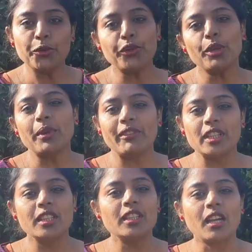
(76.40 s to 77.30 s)
யூடியூப்பை
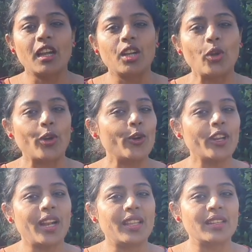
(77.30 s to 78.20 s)
வந்து நான்
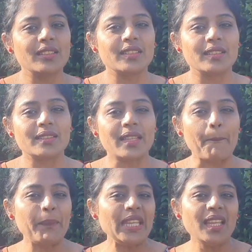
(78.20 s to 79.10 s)
கொரோனாலேருந்து
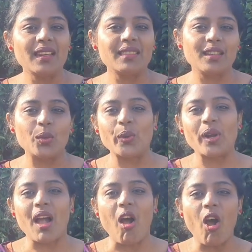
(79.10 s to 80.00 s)
தப்பிக்கிறதுக்கு
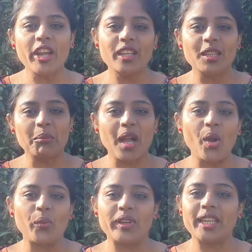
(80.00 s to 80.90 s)
ஒரு
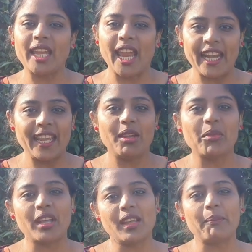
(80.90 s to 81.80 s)
ஆயுதமாக ஒரு
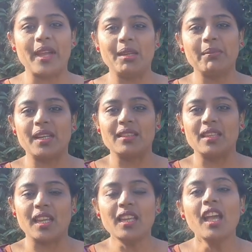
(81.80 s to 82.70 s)
கேடயமாக தான்
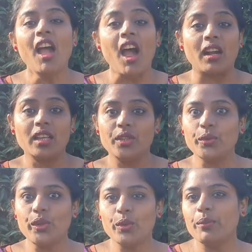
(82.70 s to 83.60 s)
பயன்படுத்தினேன் ஆனால்
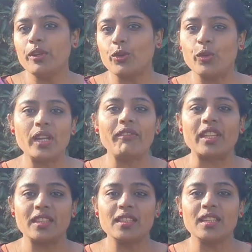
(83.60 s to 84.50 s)
யூடியூபுக்குள்ளே
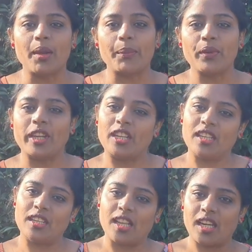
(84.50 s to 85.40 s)
வந்ததுக்கு அப்புறம்
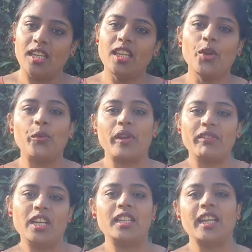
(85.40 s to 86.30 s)
எனக்கு நிறைய
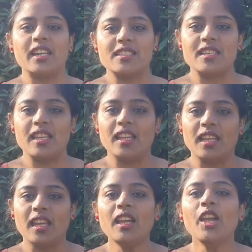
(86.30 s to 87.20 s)
உறவுகள்
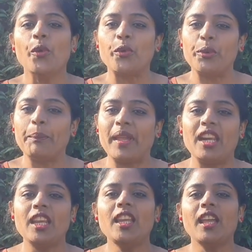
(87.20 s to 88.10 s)
கிடச்சிருக்கீங்க ஒரு
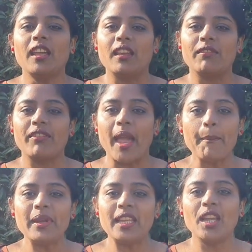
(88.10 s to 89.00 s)
பெரிய
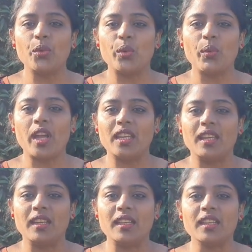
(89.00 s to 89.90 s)
ஃபேமிலியே
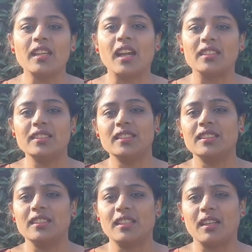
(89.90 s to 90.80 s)
உருவாகி இருக்கு
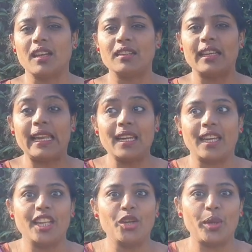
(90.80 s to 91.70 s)
அதுக்கு
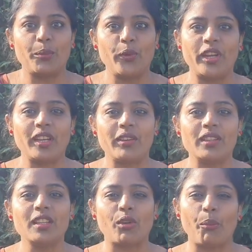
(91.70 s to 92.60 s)
அதெல்லாம் நினைக்கிறப்போ எனக்கு
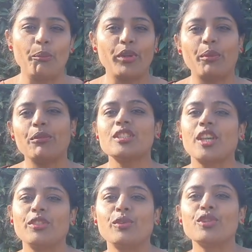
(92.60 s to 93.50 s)
வந்து ரொம்ப ரொம்ப
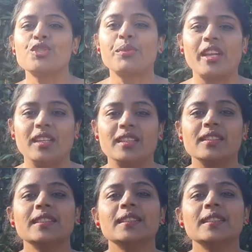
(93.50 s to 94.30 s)
சந்தோஷமாக இருக்குது